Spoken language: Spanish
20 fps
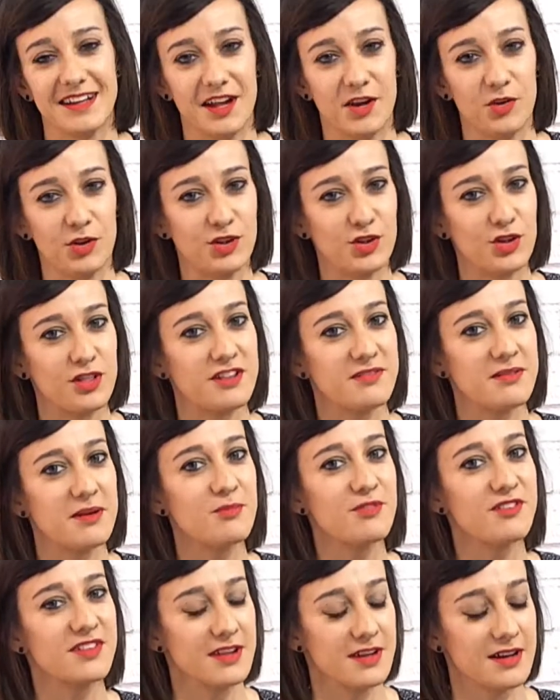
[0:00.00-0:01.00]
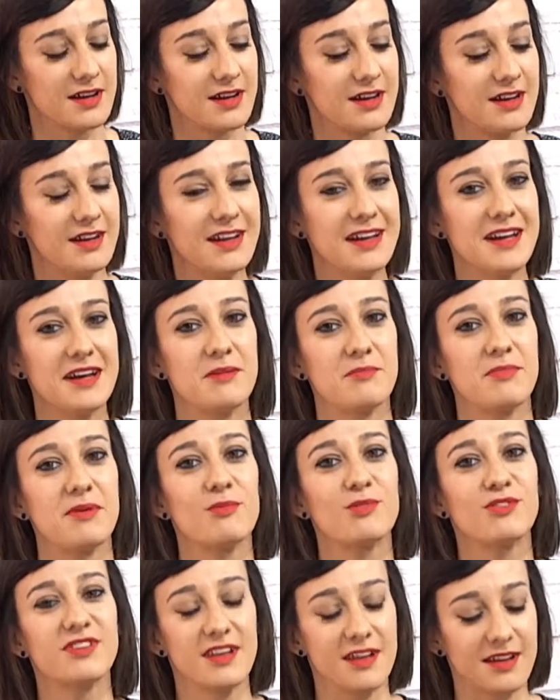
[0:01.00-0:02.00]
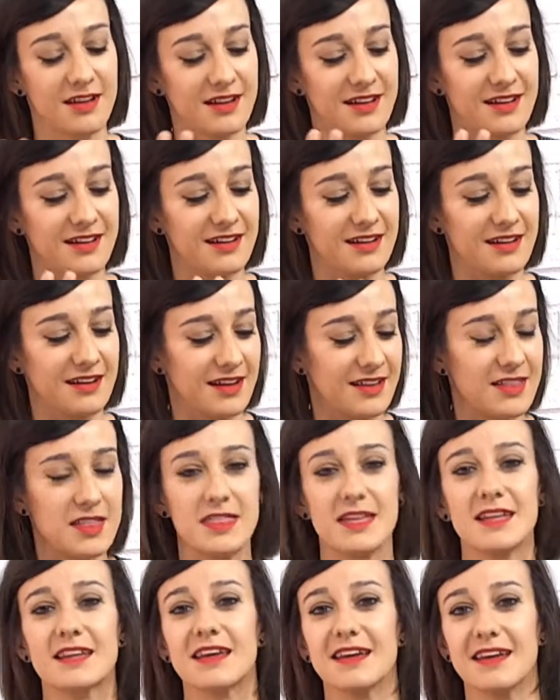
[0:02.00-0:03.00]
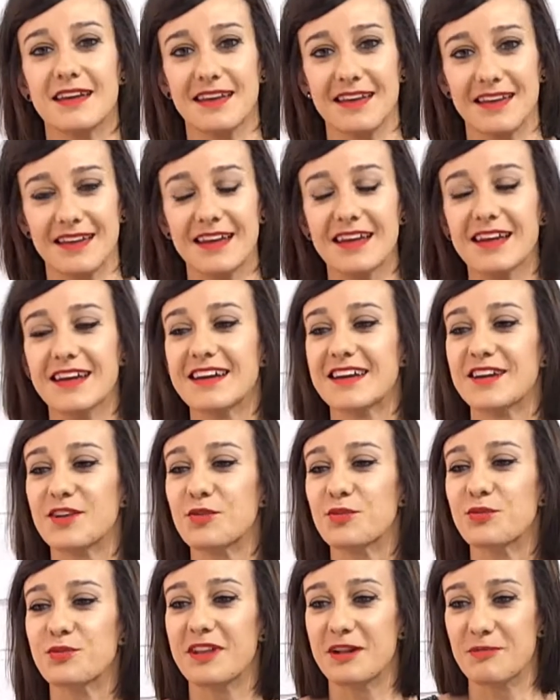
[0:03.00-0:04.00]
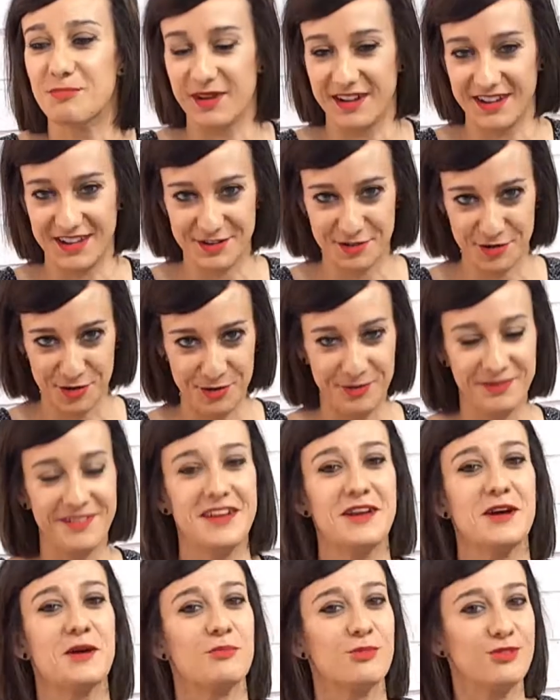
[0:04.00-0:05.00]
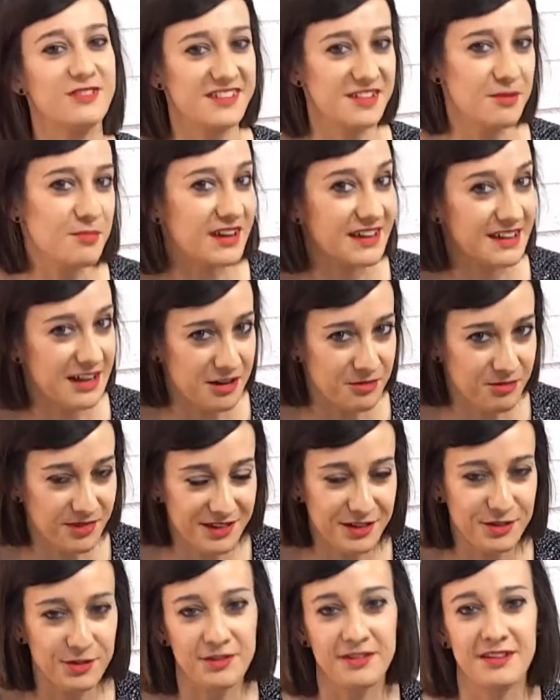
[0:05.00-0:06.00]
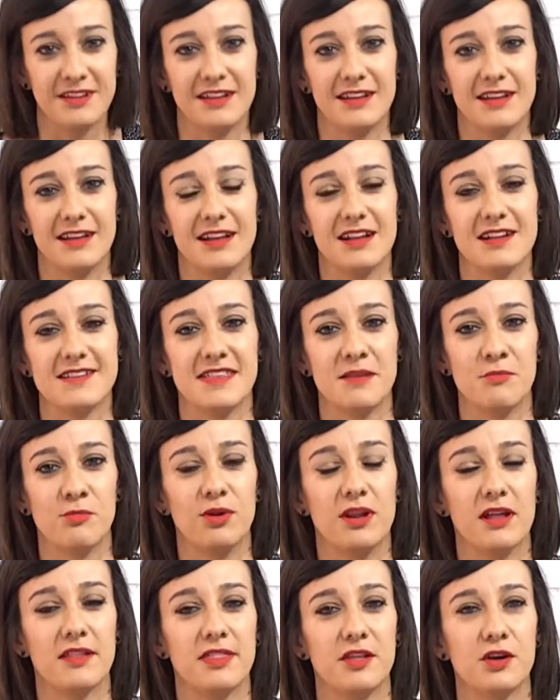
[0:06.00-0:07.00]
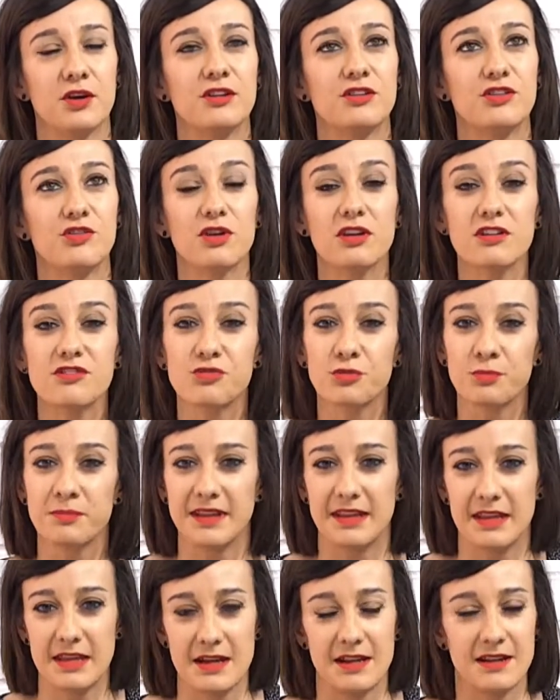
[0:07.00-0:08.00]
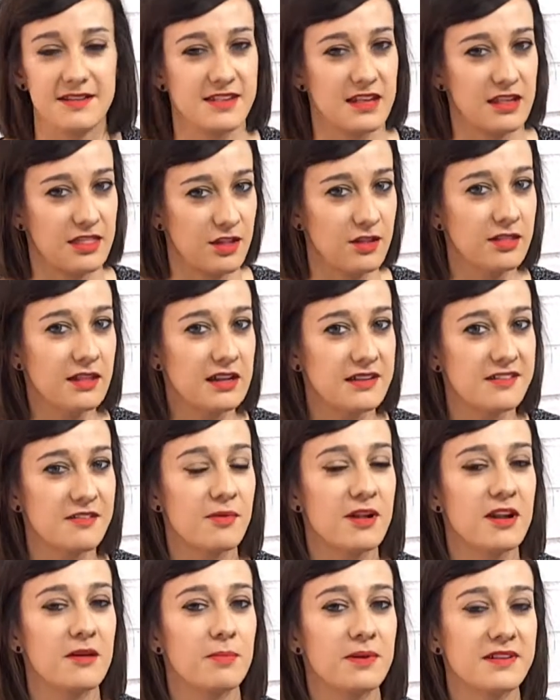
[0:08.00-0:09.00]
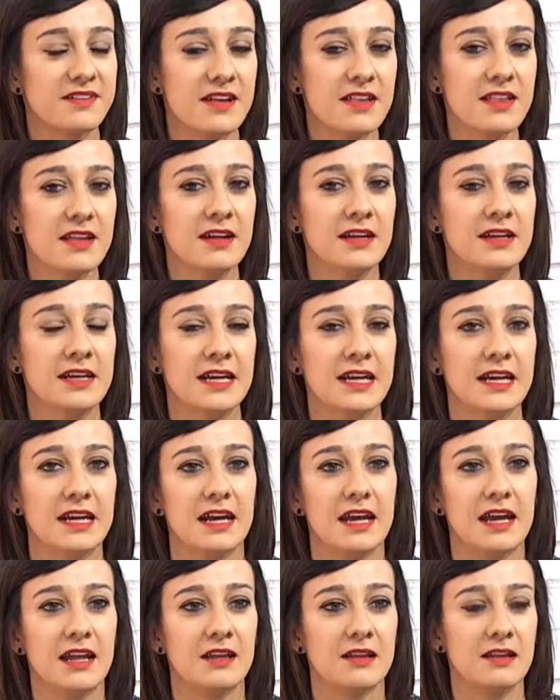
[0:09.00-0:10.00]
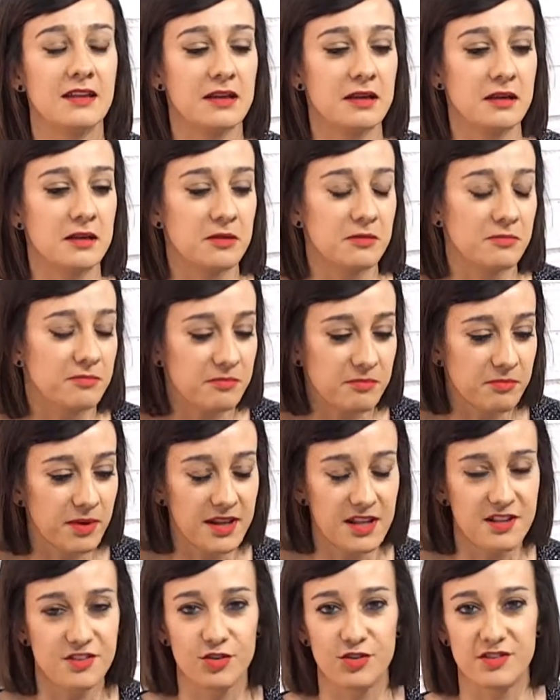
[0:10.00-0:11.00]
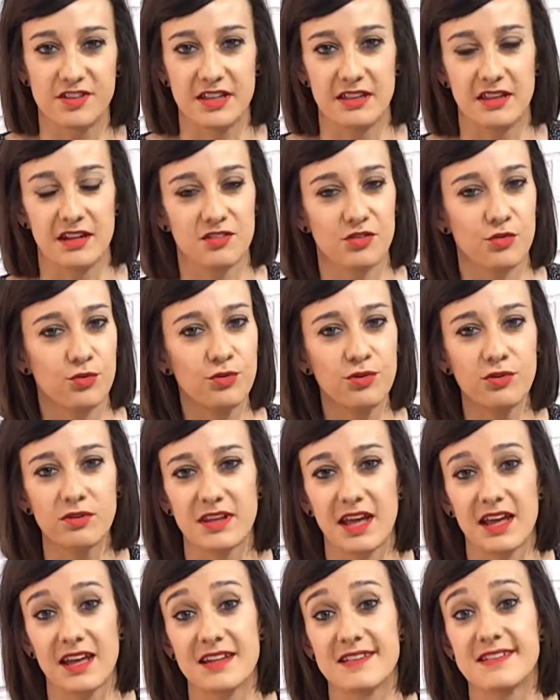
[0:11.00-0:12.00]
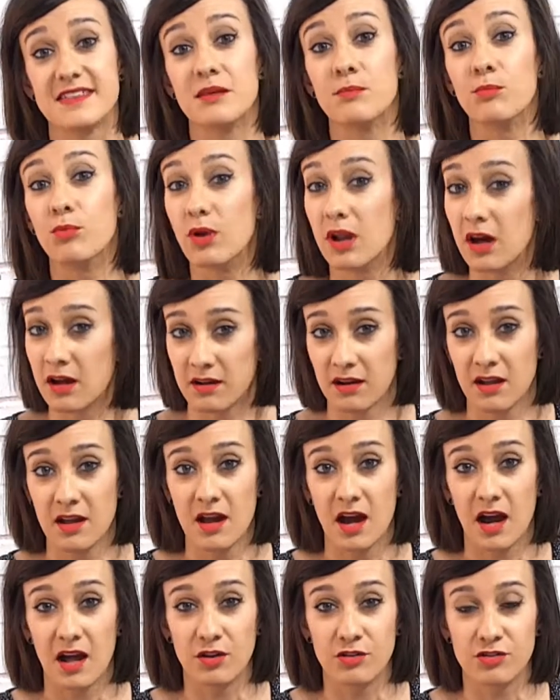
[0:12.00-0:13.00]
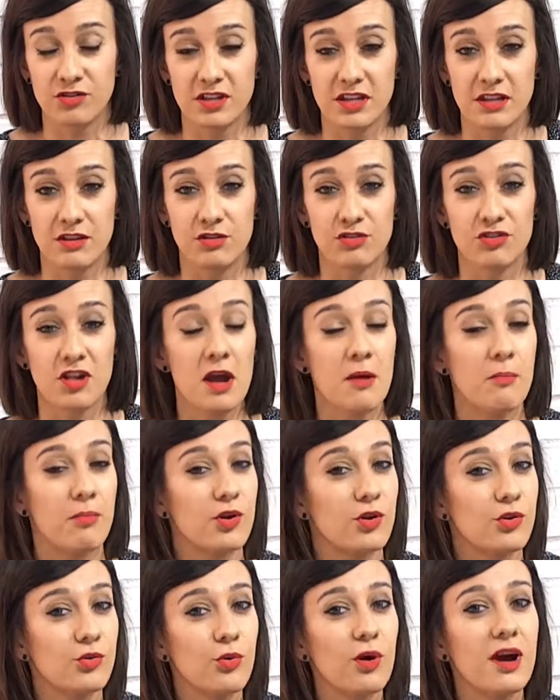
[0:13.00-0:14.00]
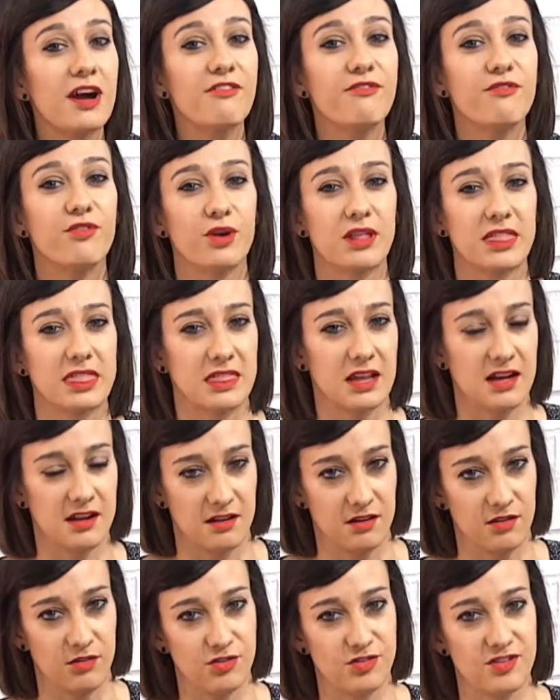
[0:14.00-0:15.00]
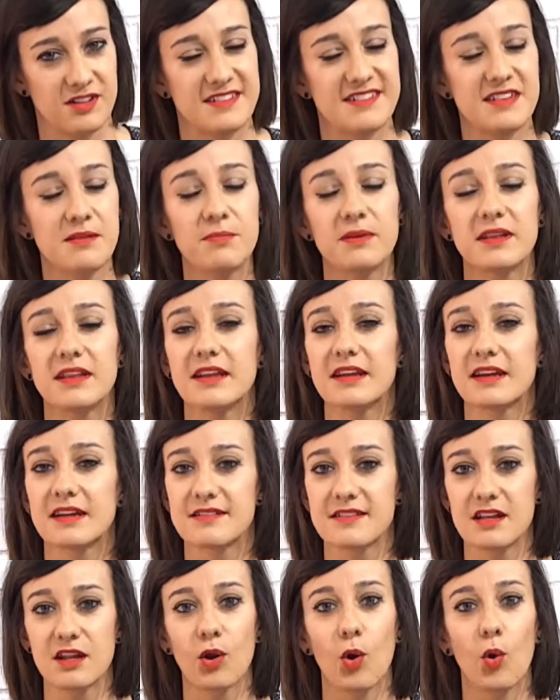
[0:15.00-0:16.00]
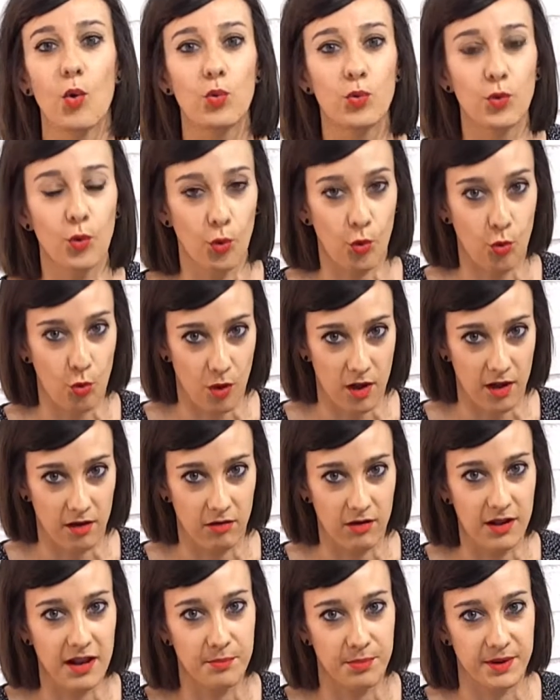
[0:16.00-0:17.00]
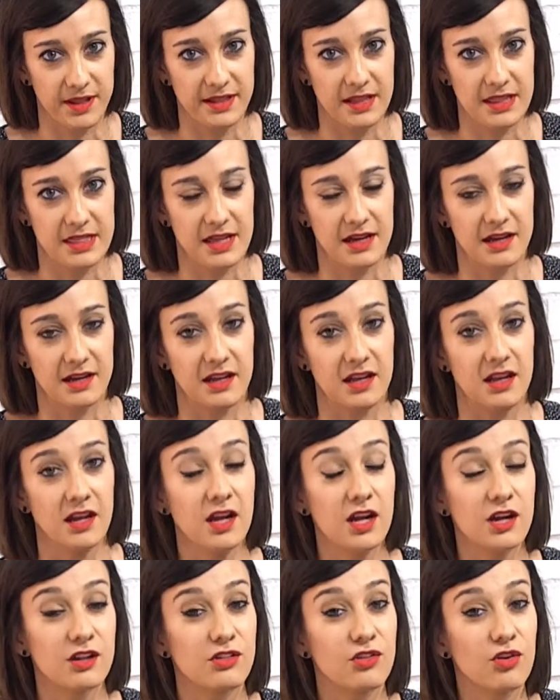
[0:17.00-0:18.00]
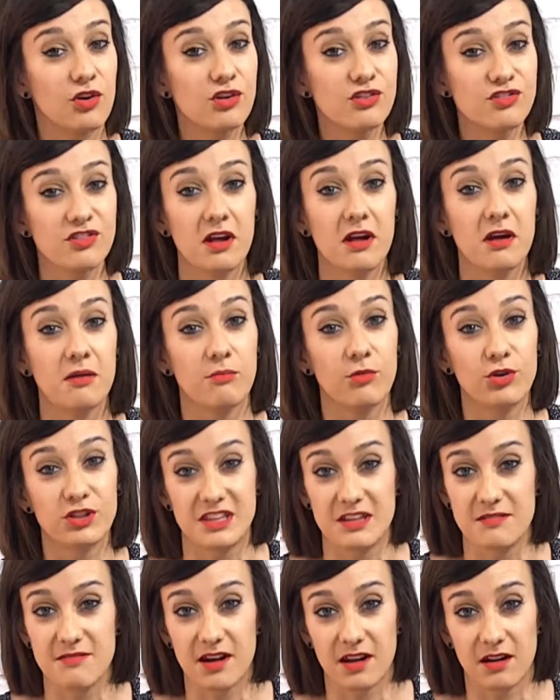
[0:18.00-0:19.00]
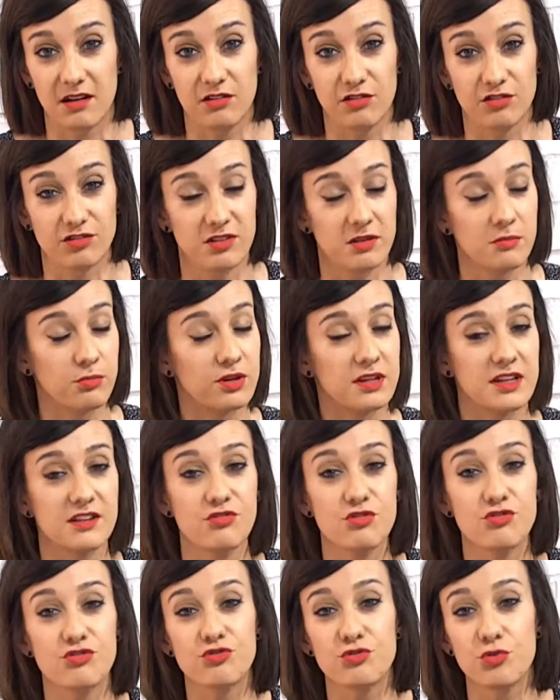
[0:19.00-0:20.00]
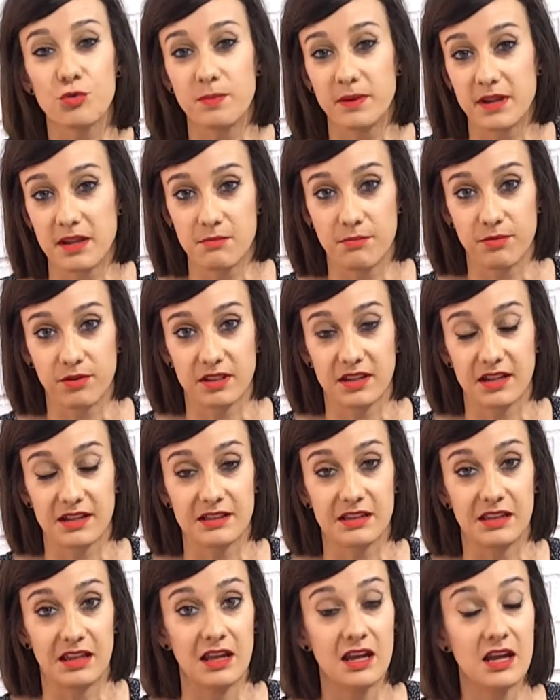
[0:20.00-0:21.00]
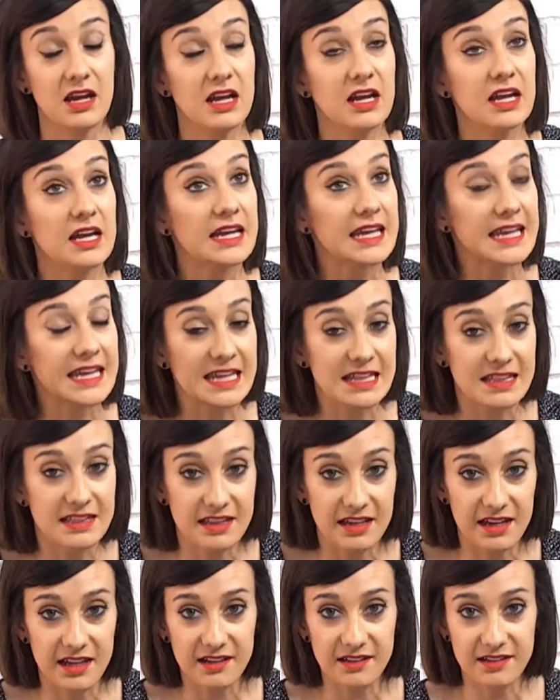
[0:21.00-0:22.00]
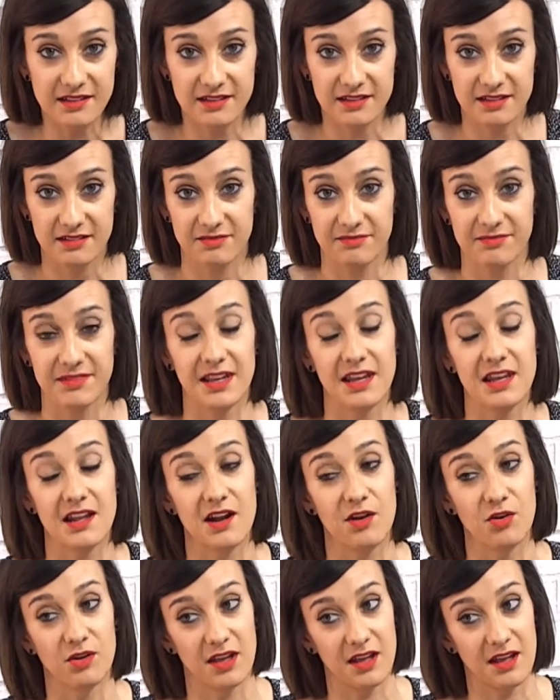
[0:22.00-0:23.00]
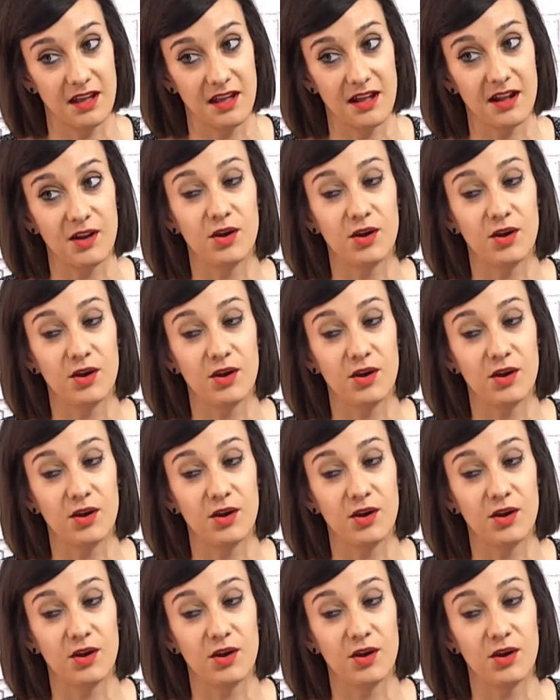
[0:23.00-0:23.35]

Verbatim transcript: Claro, entonces vamos a, vamos a, decir que, no cunda el pánico, muchísima calma con eh, la estimulación. Yo resumiría la sección de la semana pasada en eh, varias cositas. Uno, que hay que estimular a los niños, pero nunca forzarlos. Siempre tiene que ser un juego el aprendizaje. Dos, motivarlos, porque eso es súper importante. Y tres, que era lo que,